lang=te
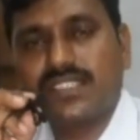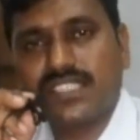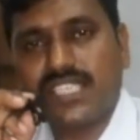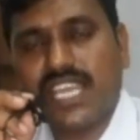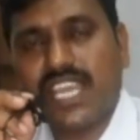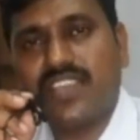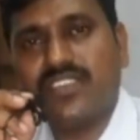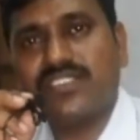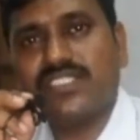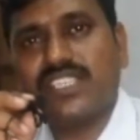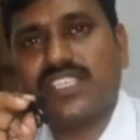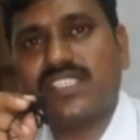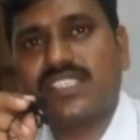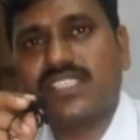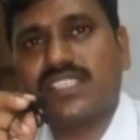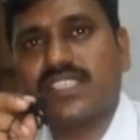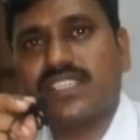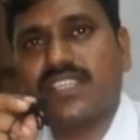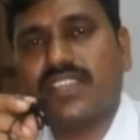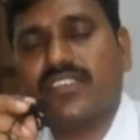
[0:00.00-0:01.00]
న్యాయం
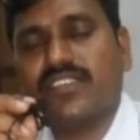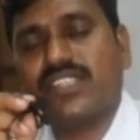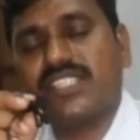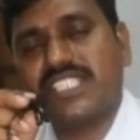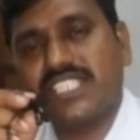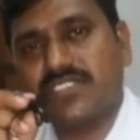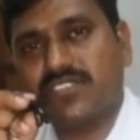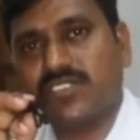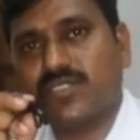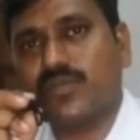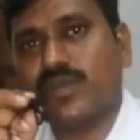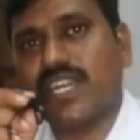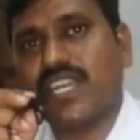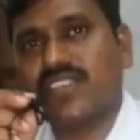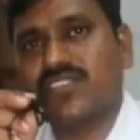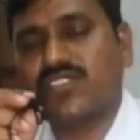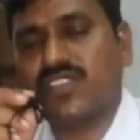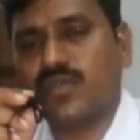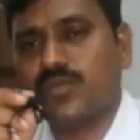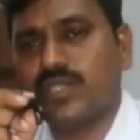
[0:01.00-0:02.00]
చేసి జీవిత
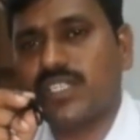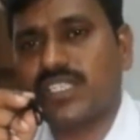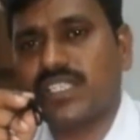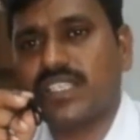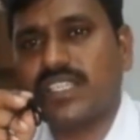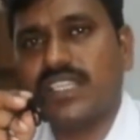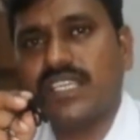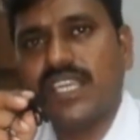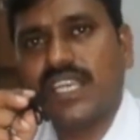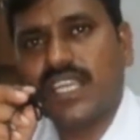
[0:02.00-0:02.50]
భాగస్వాములకి